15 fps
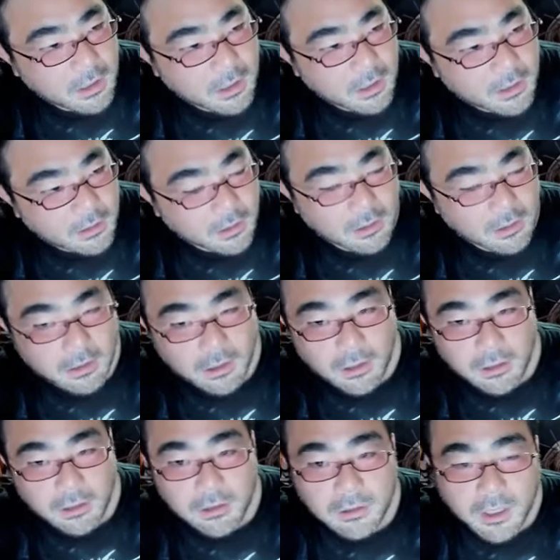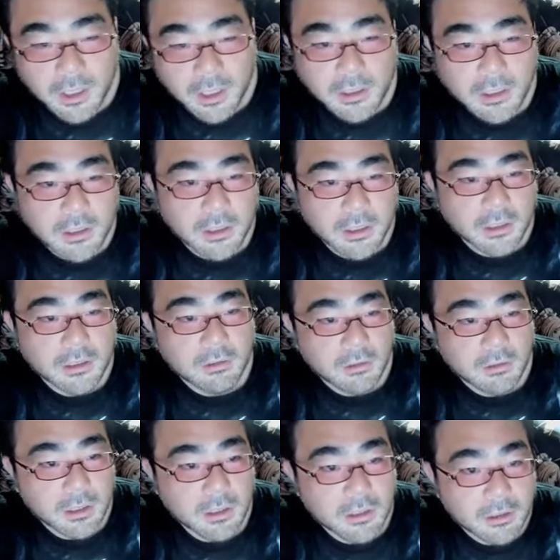だから、点検出した方
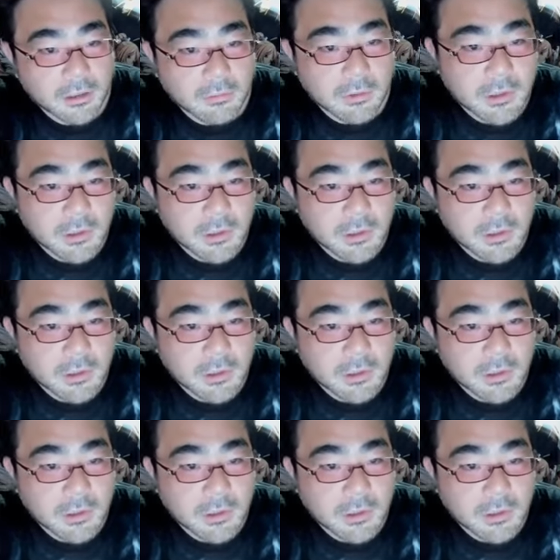がいいかなと思って。